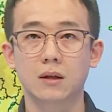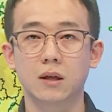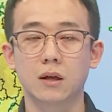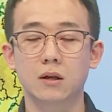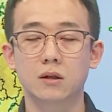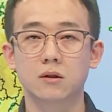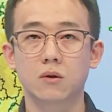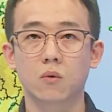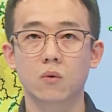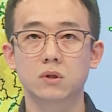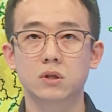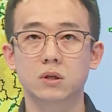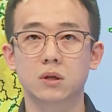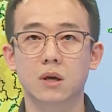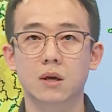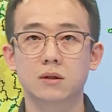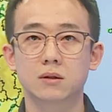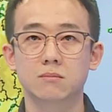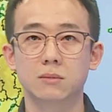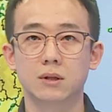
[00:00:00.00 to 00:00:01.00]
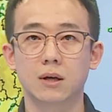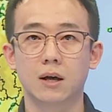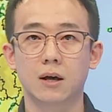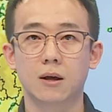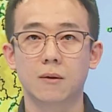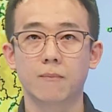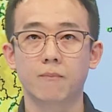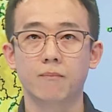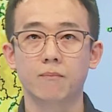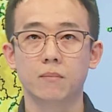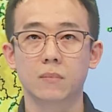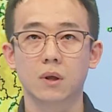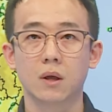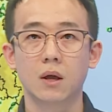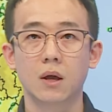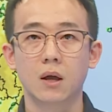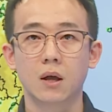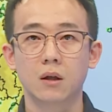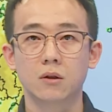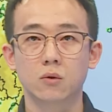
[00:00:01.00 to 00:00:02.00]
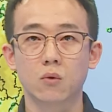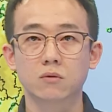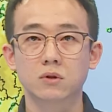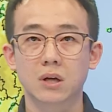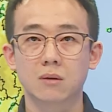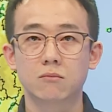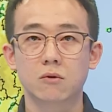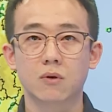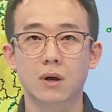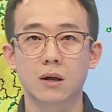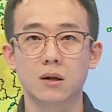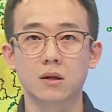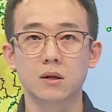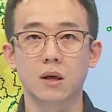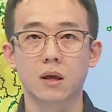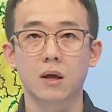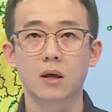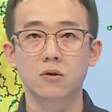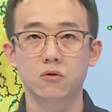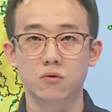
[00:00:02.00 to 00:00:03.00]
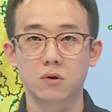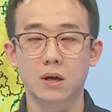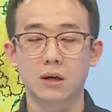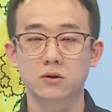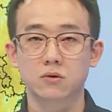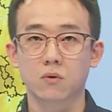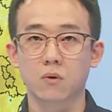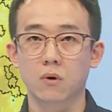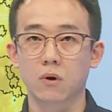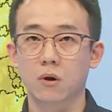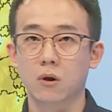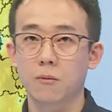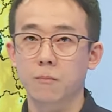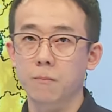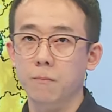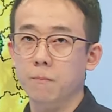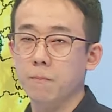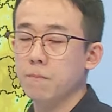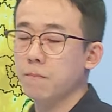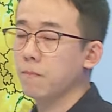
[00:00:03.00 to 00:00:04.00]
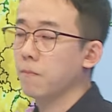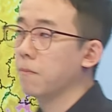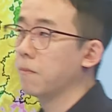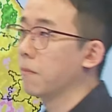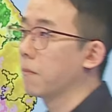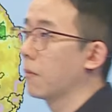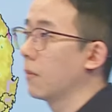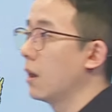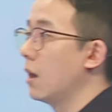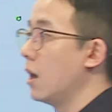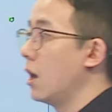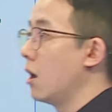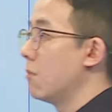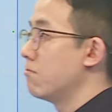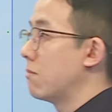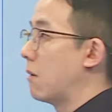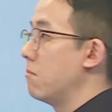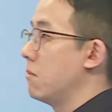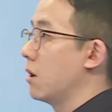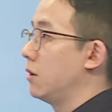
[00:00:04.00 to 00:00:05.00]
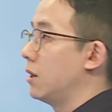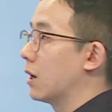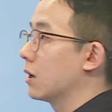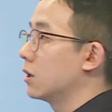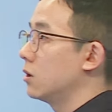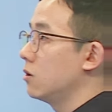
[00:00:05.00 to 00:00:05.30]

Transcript: 내리는 곳이 있겠습니다. 농작물 관리에 유의하시고요. 반면 낮